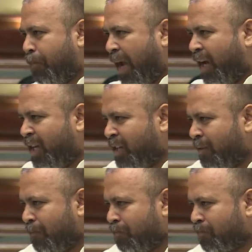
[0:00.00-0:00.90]
पहली
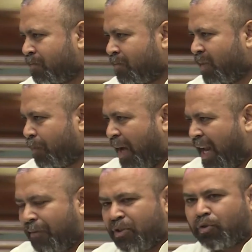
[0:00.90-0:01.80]

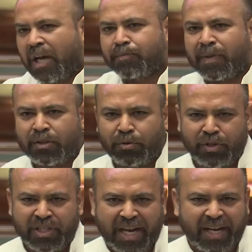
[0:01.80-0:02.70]
पहला विश्वास मंत्र
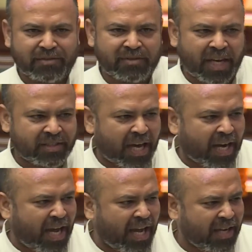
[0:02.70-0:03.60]
होने जाना जा, जा
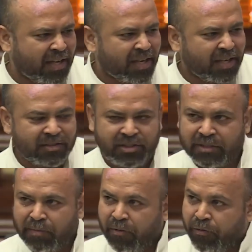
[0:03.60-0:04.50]
रहा है
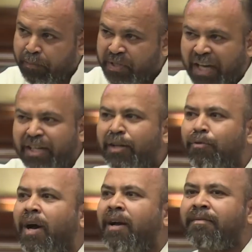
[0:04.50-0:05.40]
जिसमें विप जारी नहीं
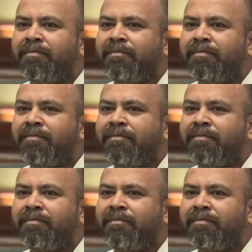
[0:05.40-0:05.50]
हुआ है